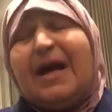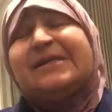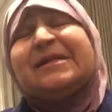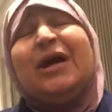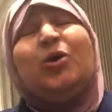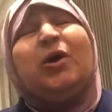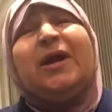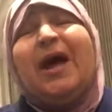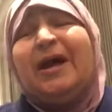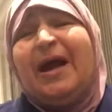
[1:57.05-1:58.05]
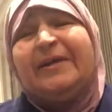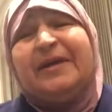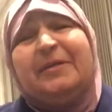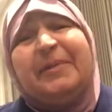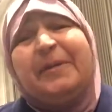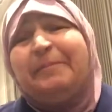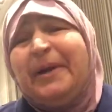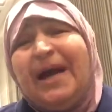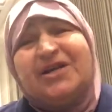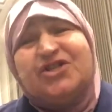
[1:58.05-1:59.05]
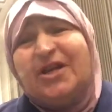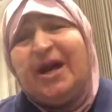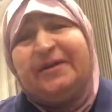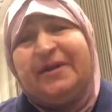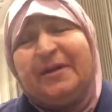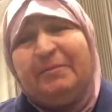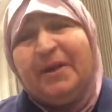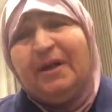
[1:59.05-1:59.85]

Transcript: أسأل الله العظيم رب العرش العظيم